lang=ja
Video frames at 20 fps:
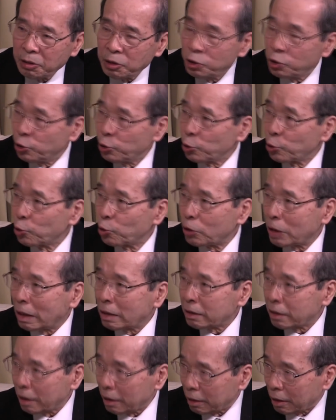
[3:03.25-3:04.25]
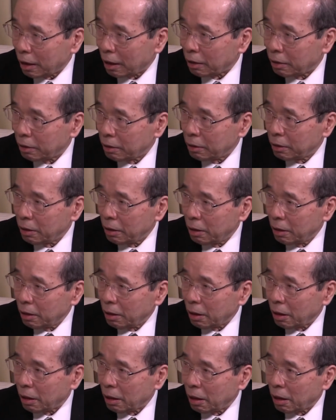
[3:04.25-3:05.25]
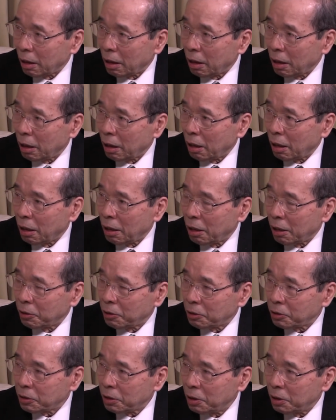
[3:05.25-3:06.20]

日中友好関係があ